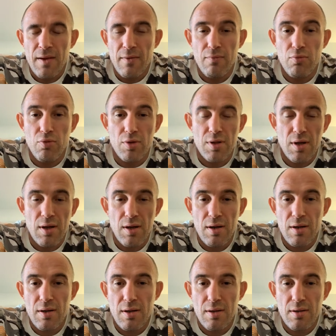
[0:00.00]
Вот.
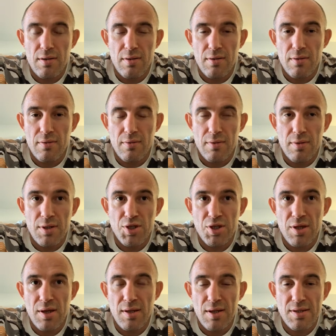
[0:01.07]
А
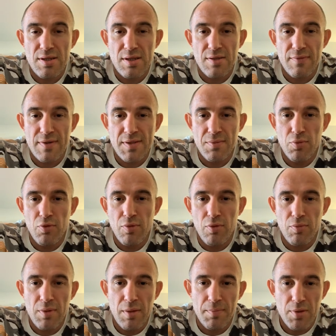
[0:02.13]
начиная класса с 8 у
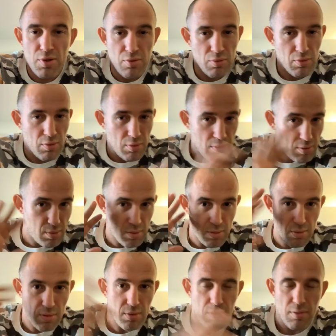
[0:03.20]
меня пошло
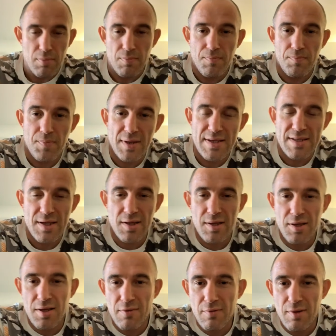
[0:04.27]
э,
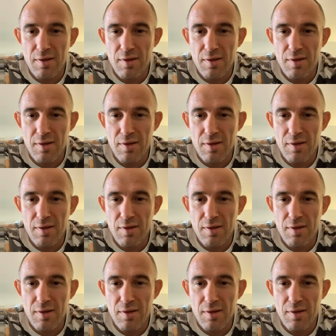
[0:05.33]
перестроение в